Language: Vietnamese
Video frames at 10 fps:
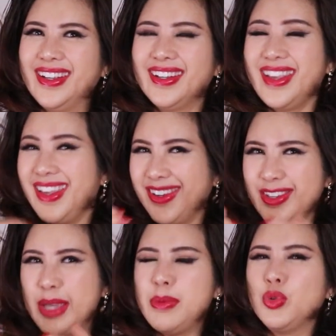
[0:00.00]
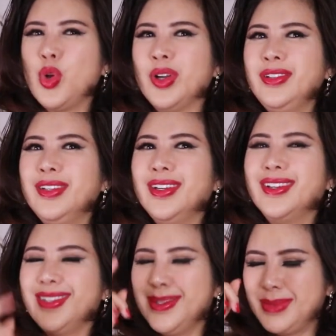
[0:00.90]
nghe có vẻ mâu thuẫn
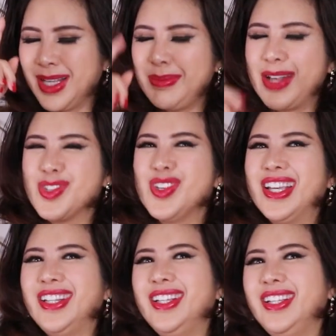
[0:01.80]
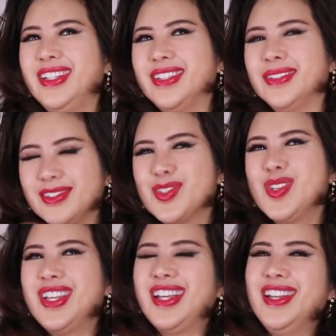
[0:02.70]
nhưng mà các bạn suy nghĩ đi
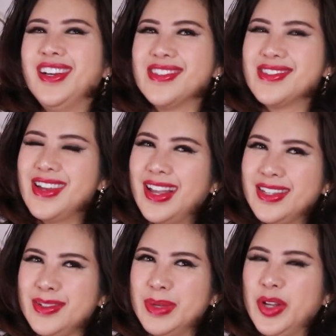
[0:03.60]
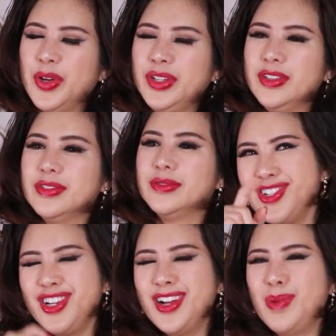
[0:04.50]
suy nghĩ lời Stella vừa mới nói
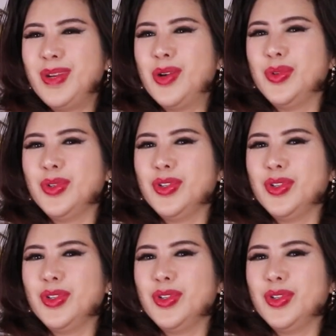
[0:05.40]
trước đó không lâu